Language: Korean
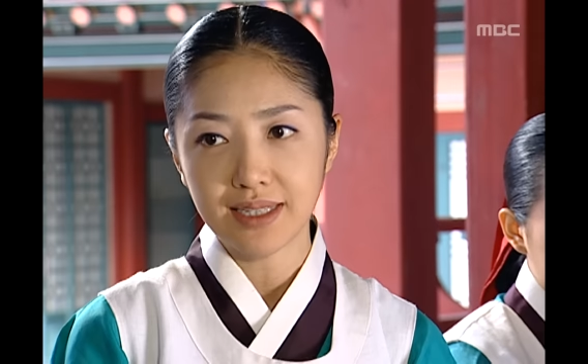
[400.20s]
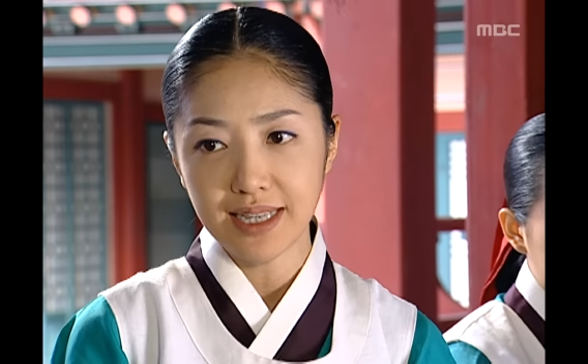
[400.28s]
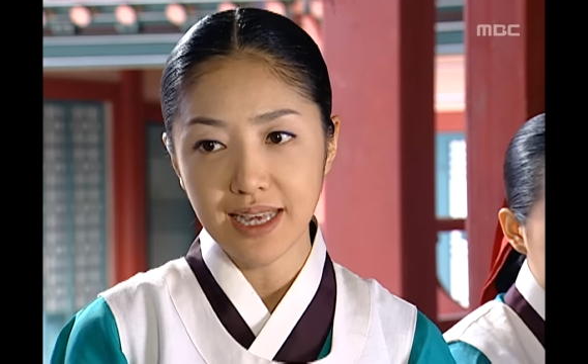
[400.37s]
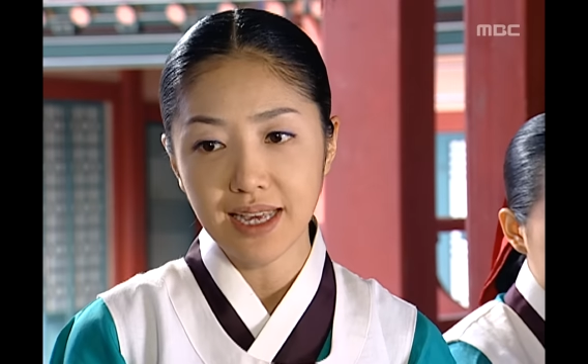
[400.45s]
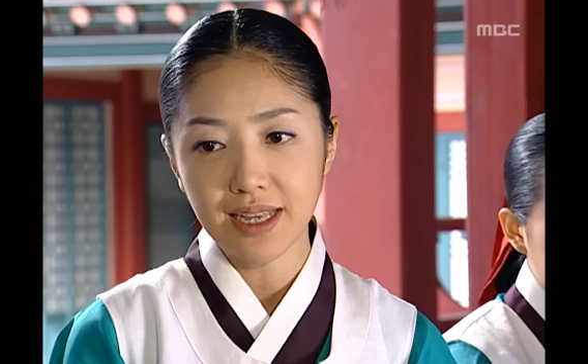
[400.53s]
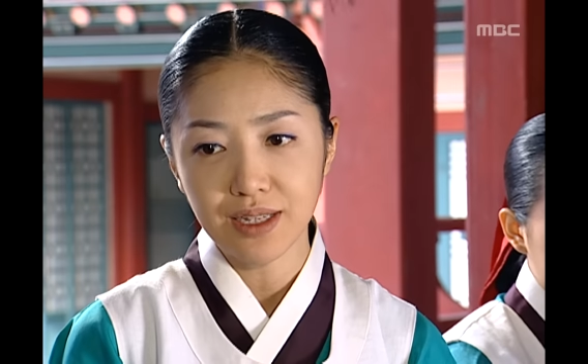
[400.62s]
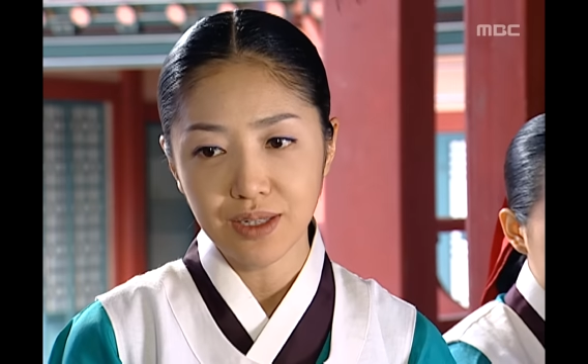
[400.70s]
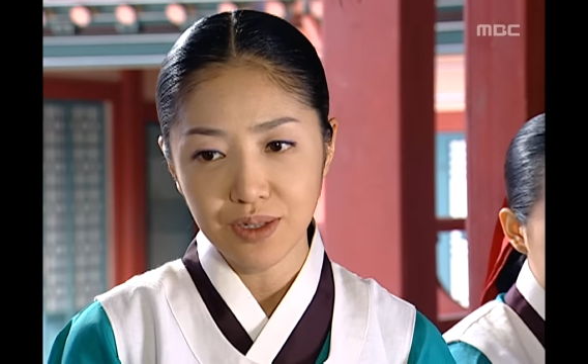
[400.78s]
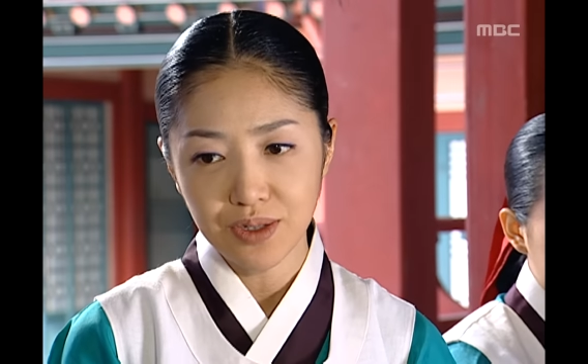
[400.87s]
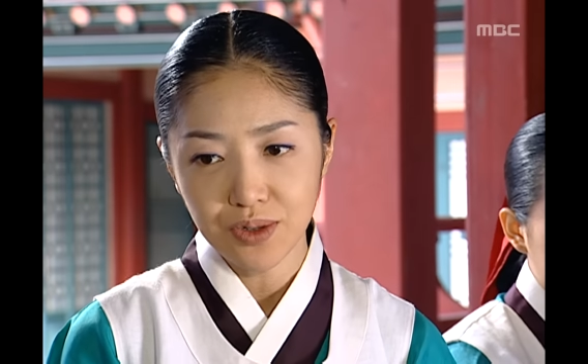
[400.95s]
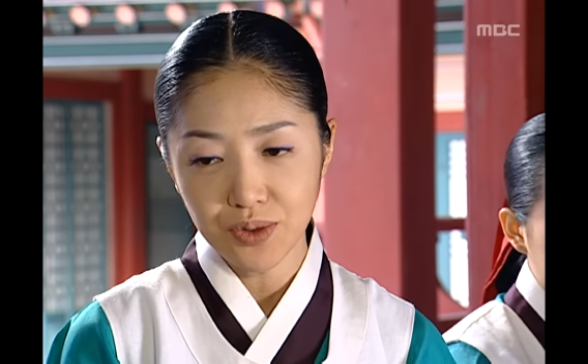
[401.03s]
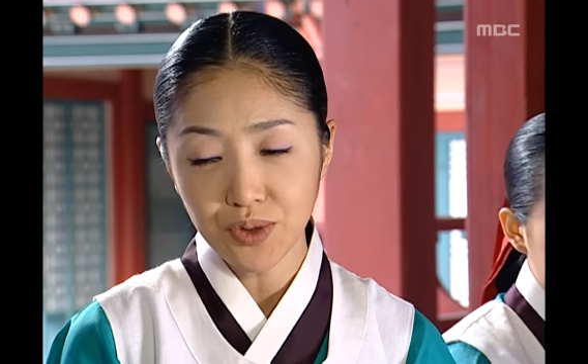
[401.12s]
예,
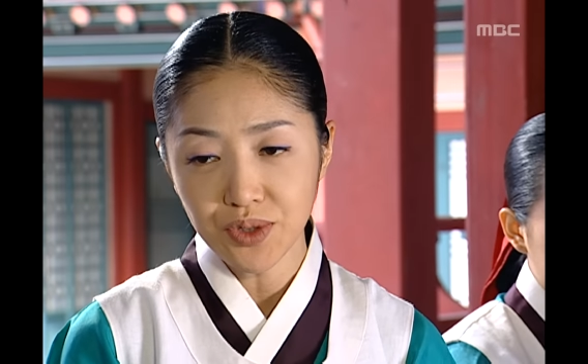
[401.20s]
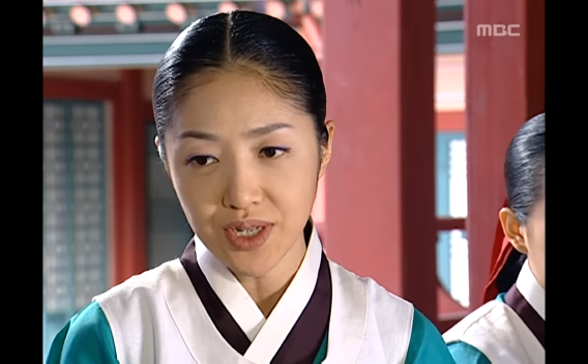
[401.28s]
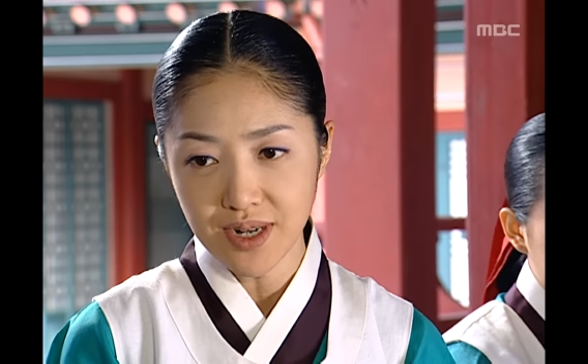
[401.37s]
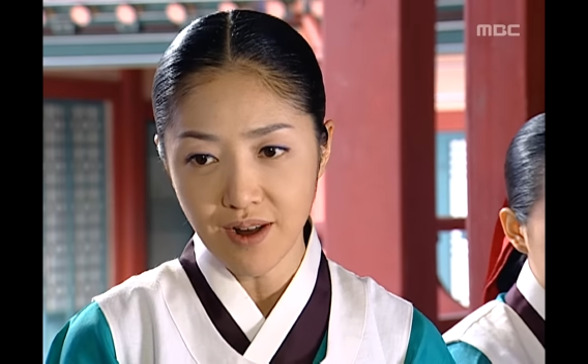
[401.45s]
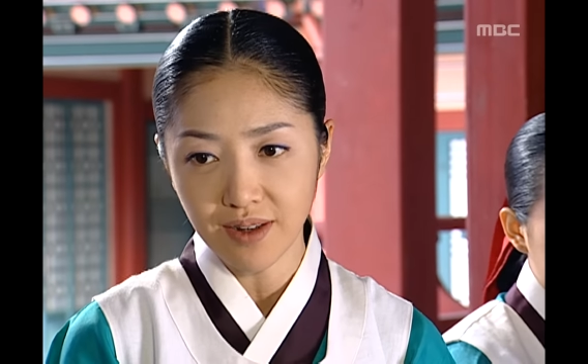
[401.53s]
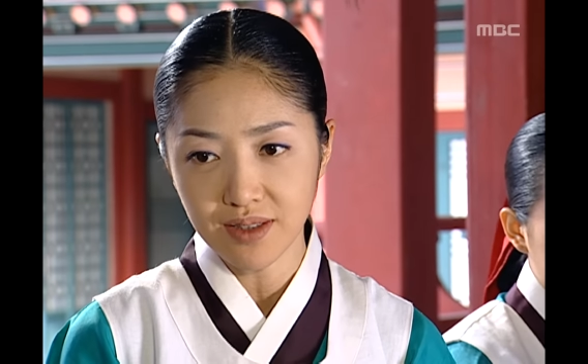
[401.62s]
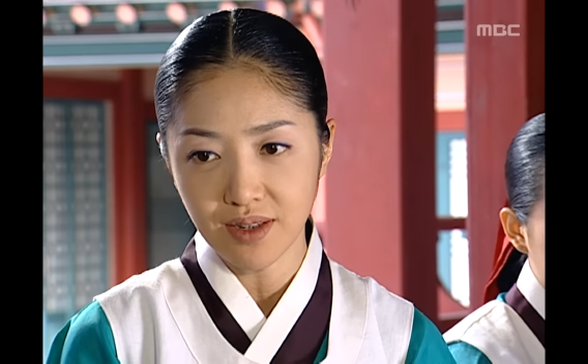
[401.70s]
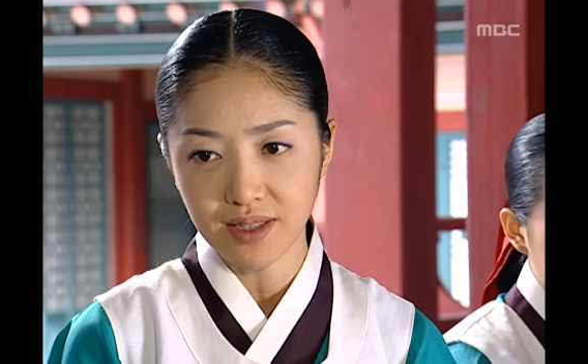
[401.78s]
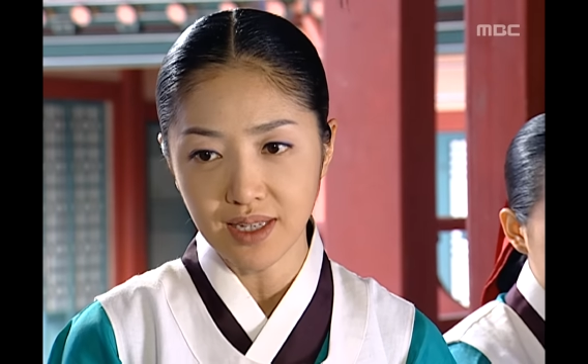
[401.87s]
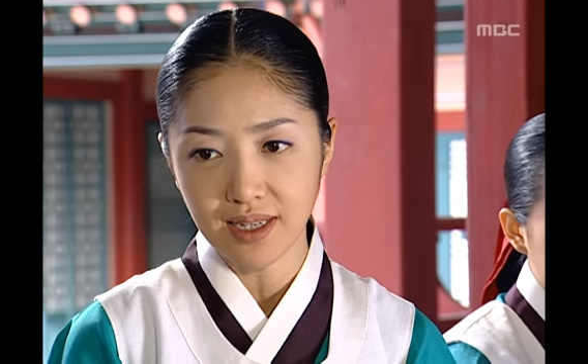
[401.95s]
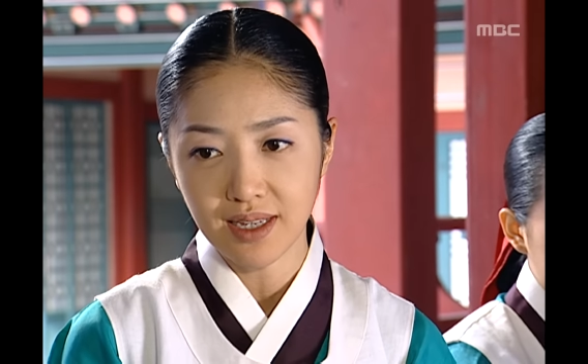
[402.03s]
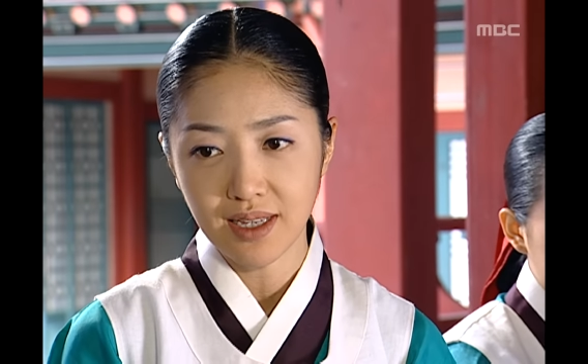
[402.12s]
수치를
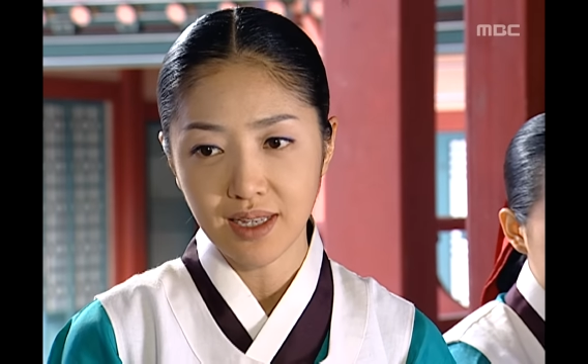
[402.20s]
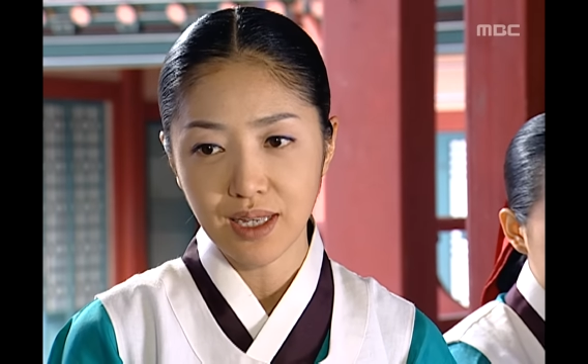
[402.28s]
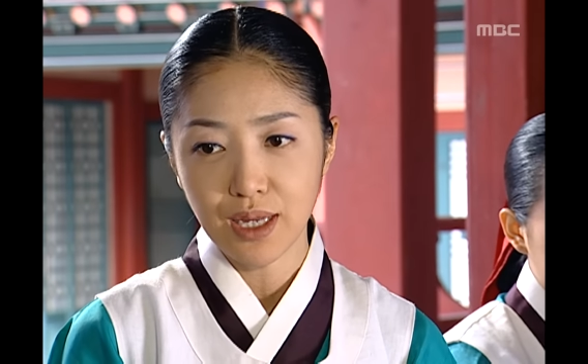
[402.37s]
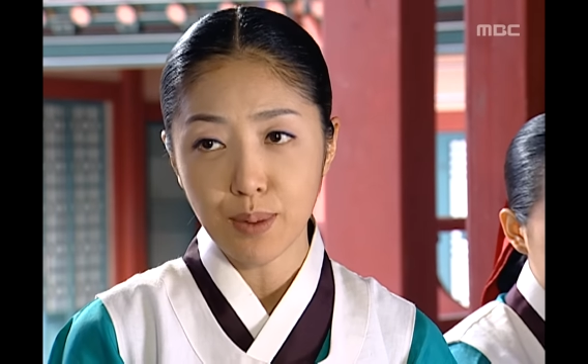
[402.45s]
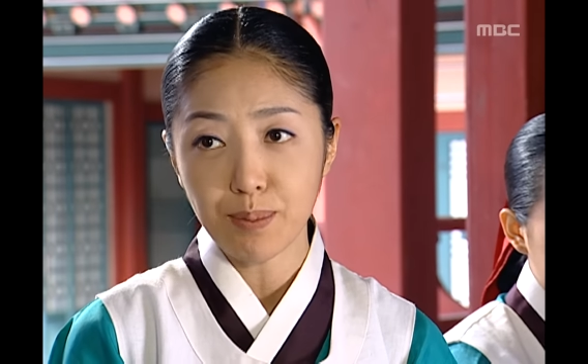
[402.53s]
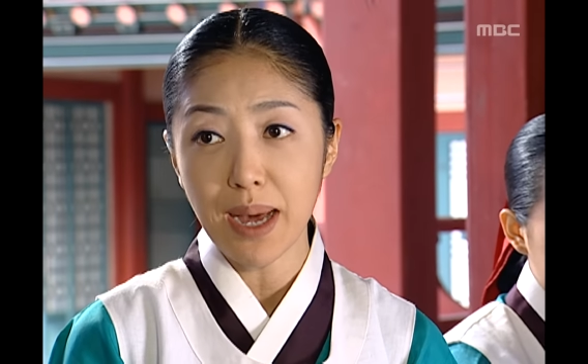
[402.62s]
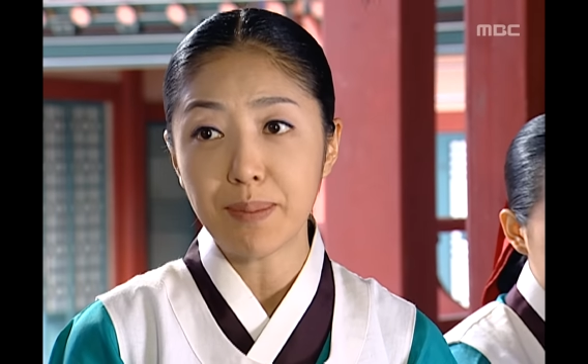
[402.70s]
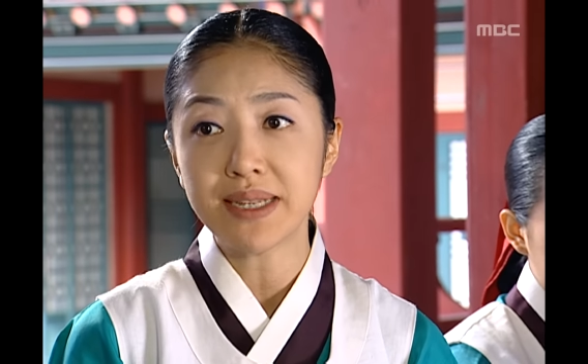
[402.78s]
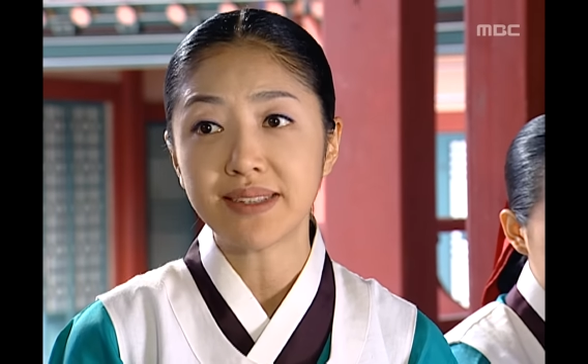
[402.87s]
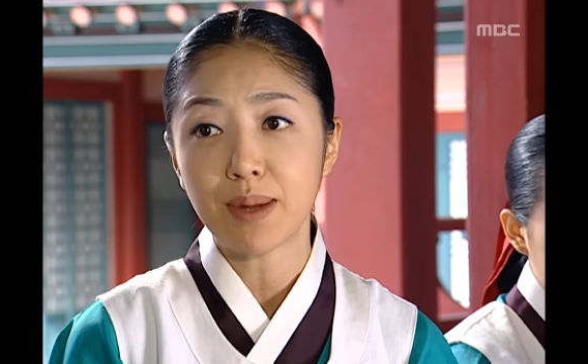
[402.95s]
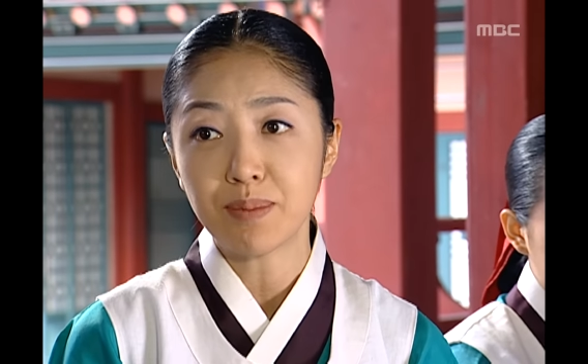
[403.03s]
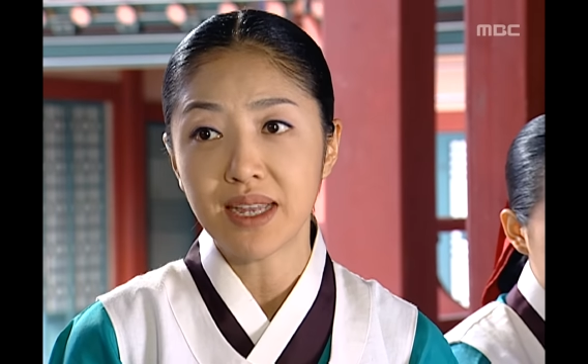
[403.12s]
넣었더니 밥에
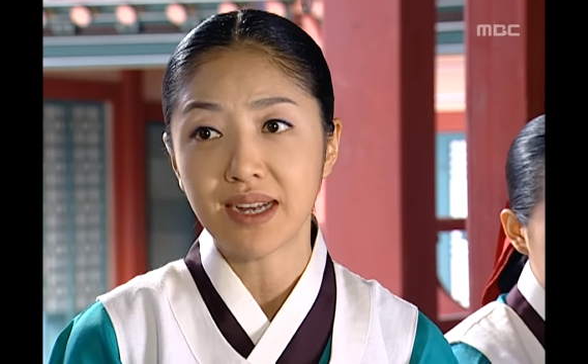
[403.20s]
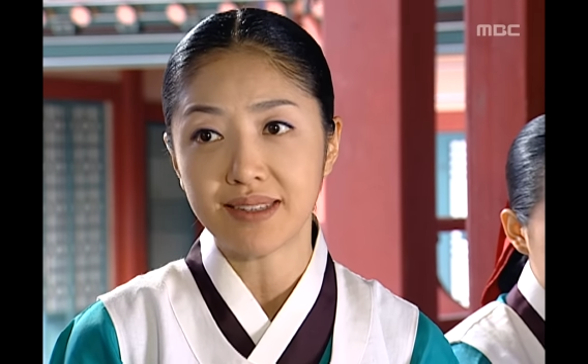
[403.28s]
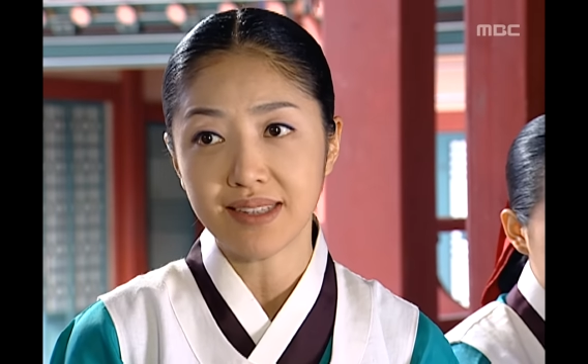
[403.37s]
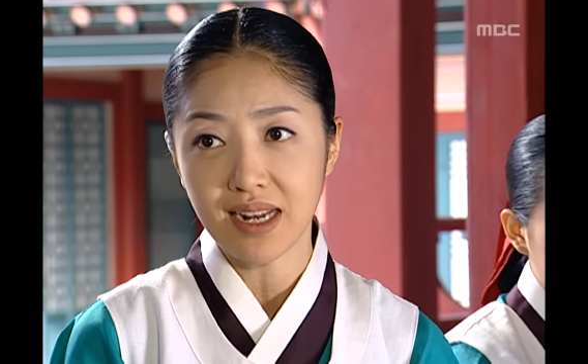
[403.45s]
잡내가